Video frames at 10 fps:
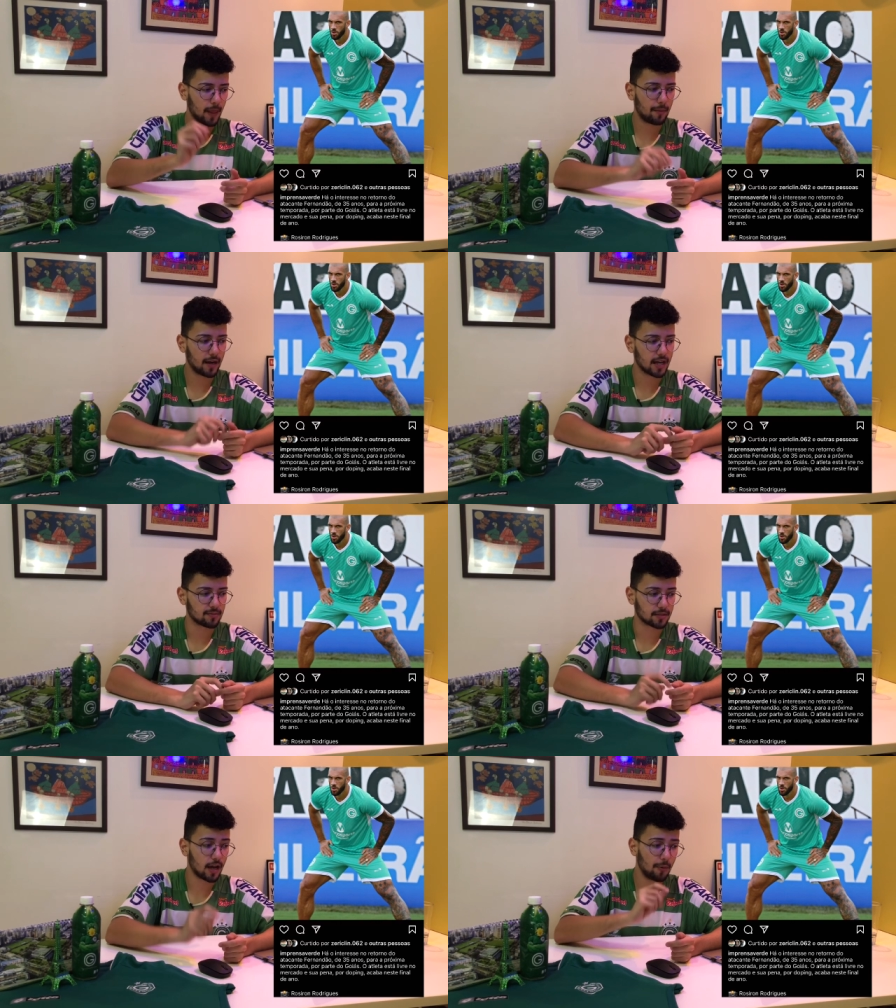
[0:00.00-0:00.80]
abre
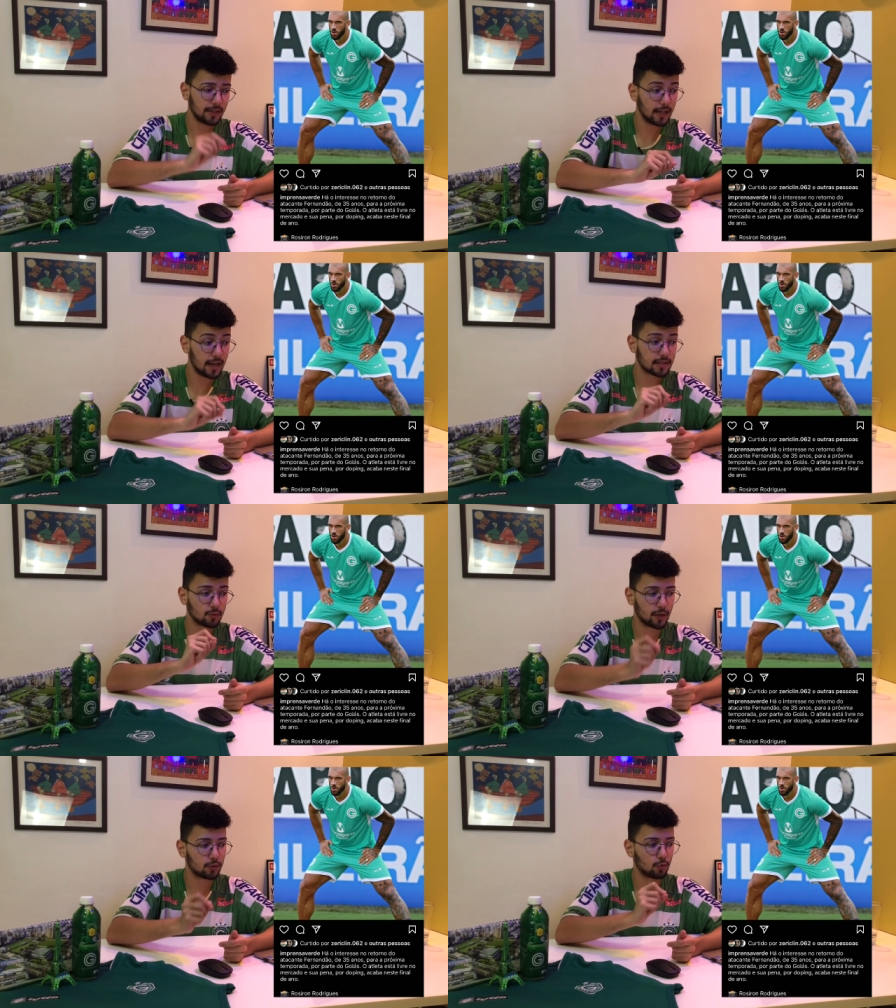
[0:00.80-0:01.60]
aspas, ao interesse
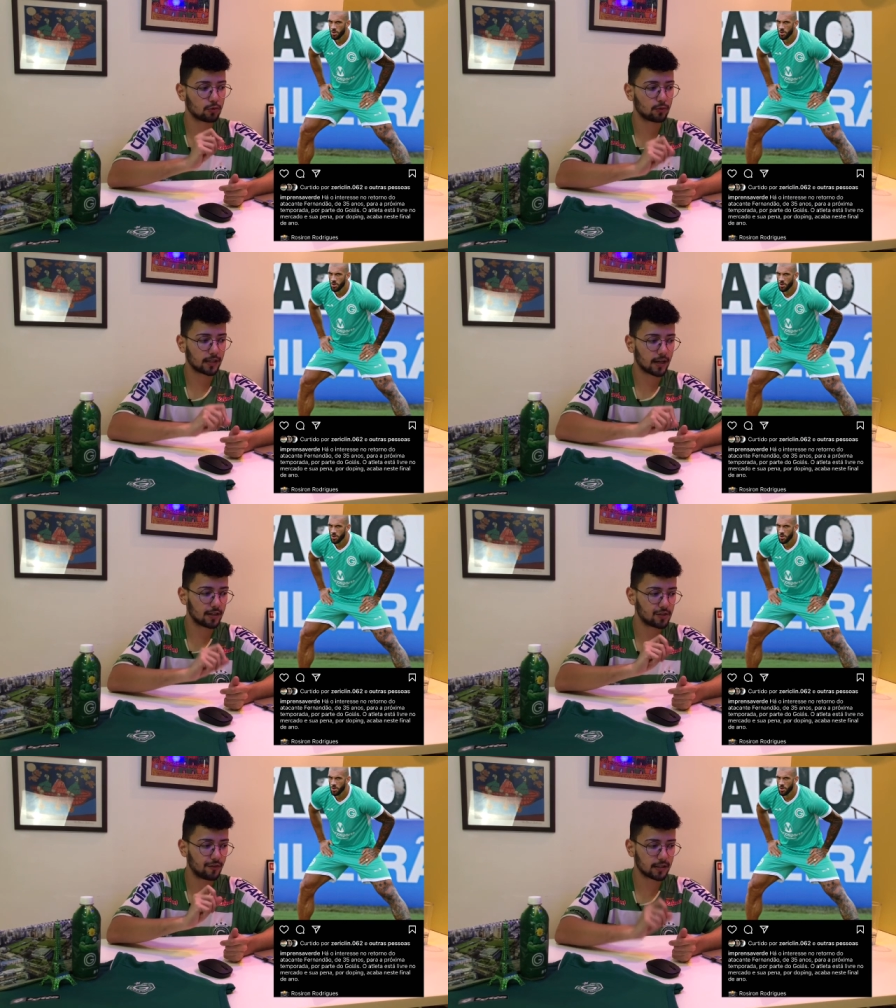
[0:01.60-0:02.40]
do retorno do
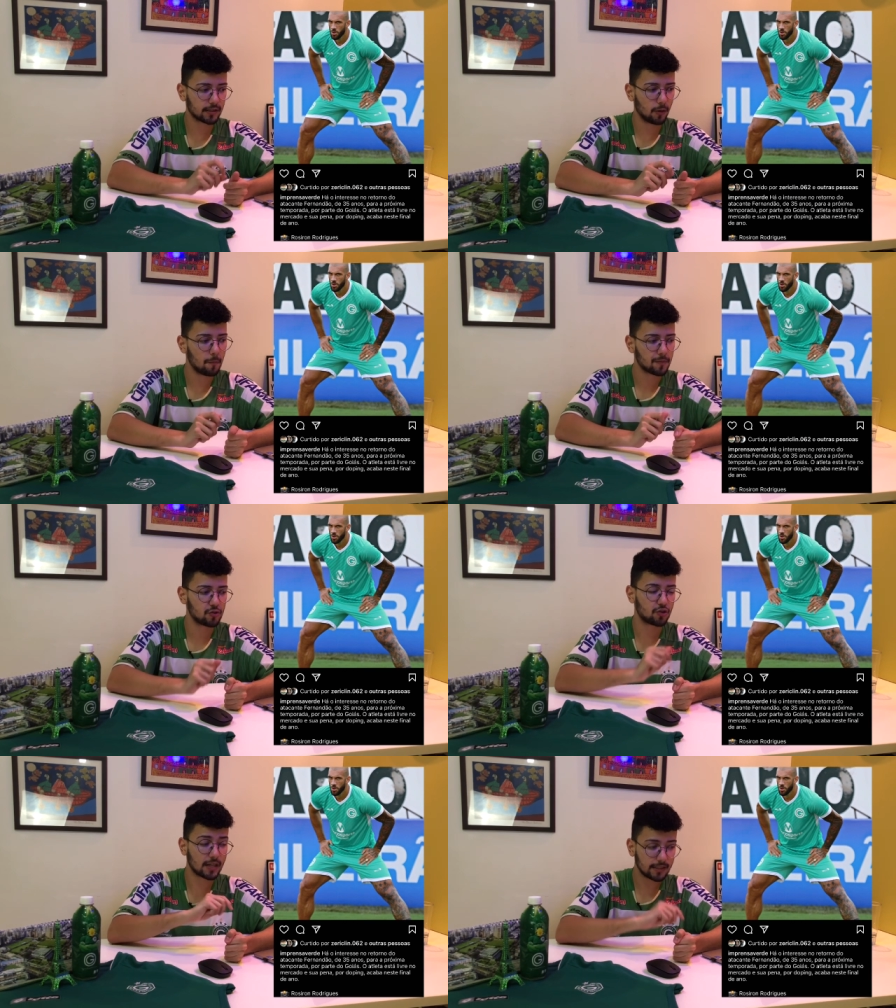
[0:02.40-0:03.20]
atacante Fernandão,
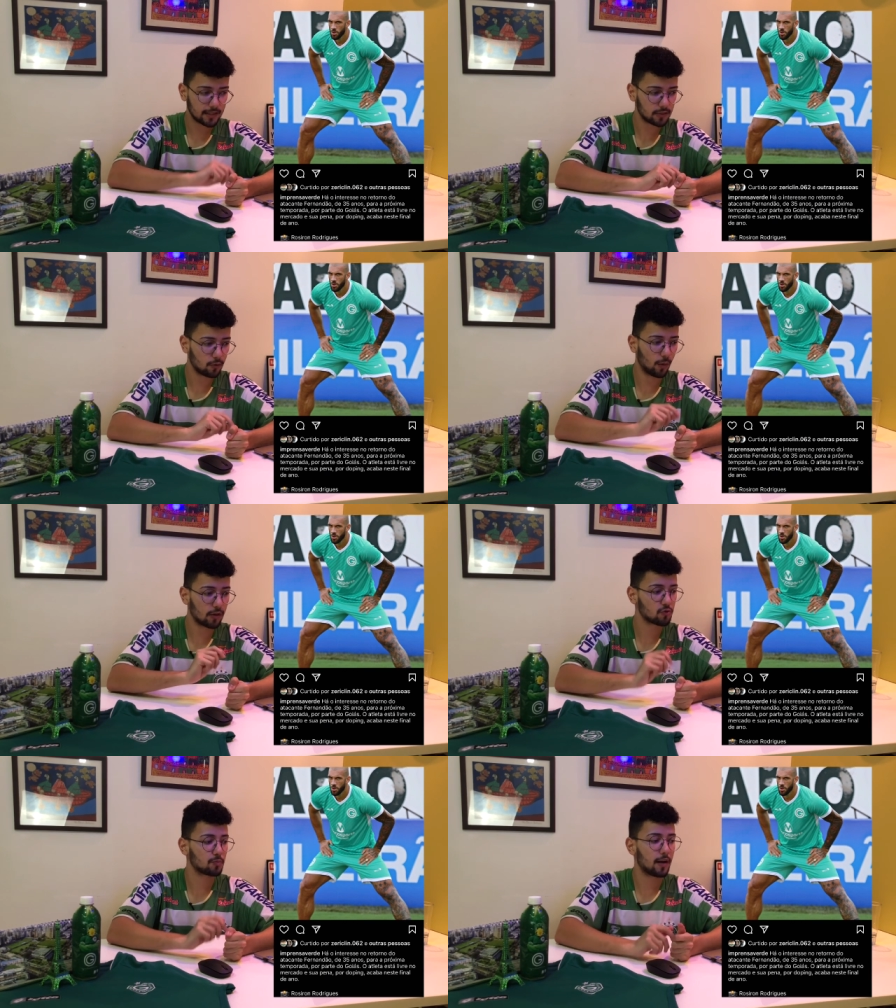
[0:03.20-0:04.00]
de 30 35
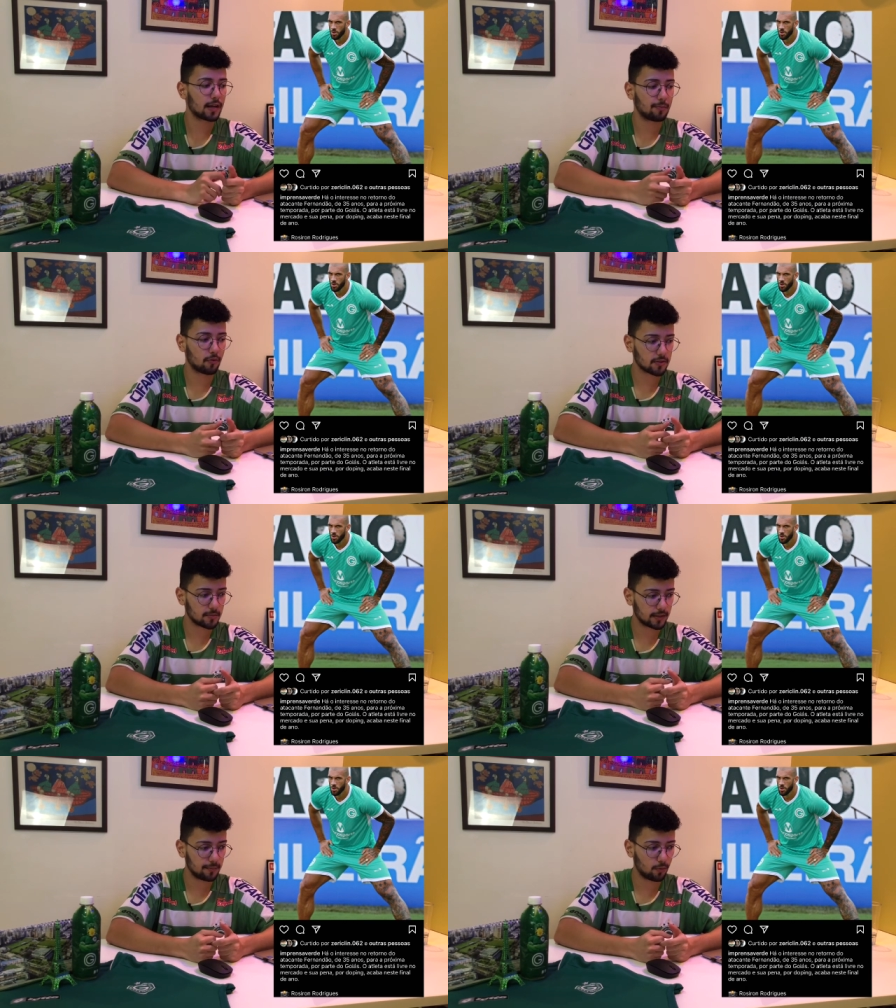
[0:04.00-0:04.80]
anos para a
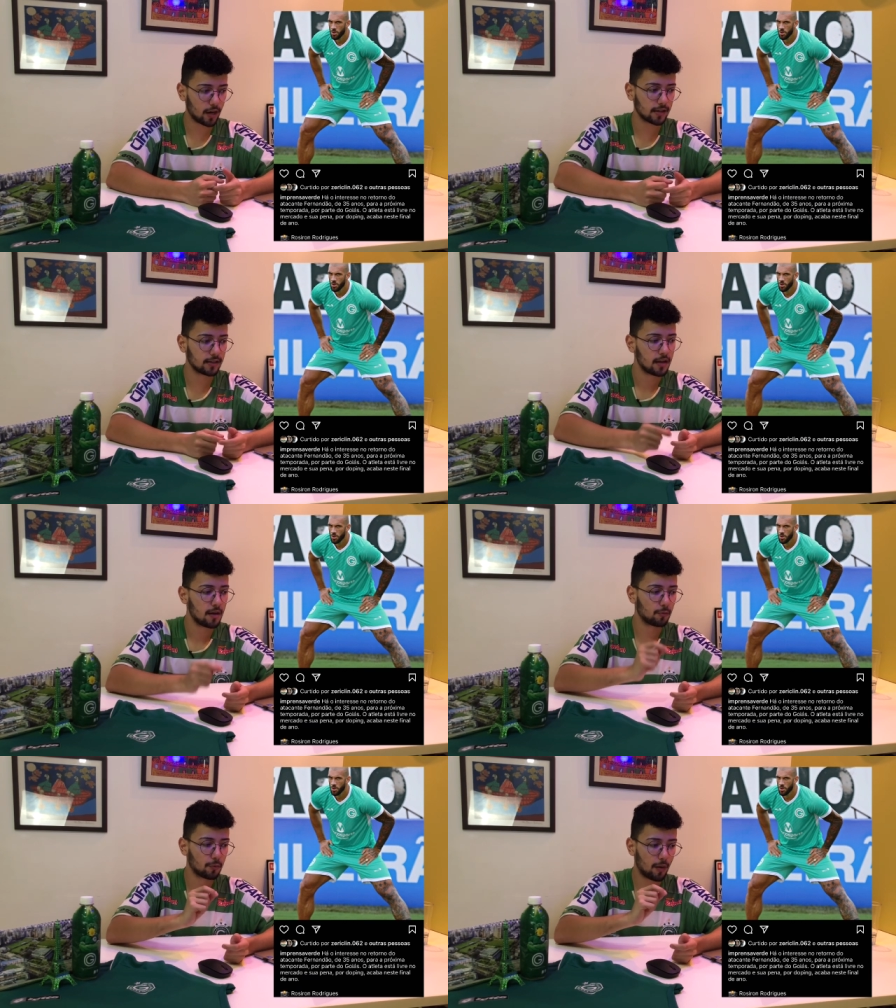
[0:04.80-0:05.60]
próxima temporada
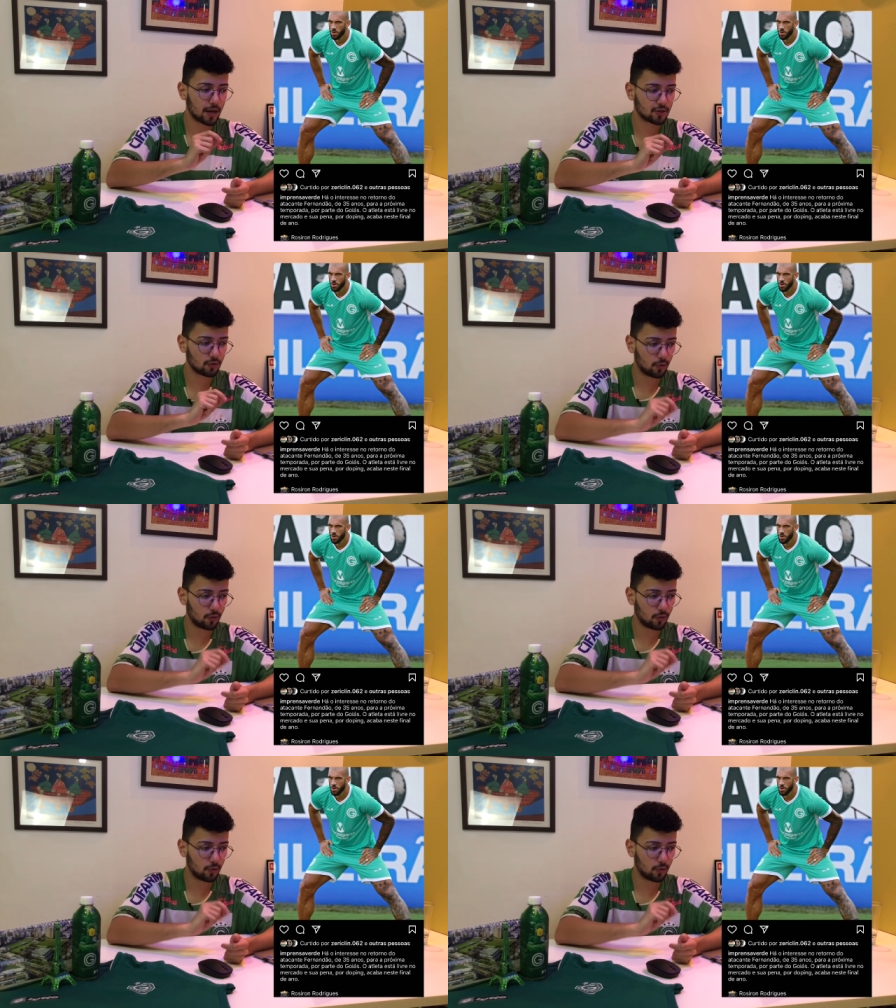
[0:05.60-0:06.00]
por parte do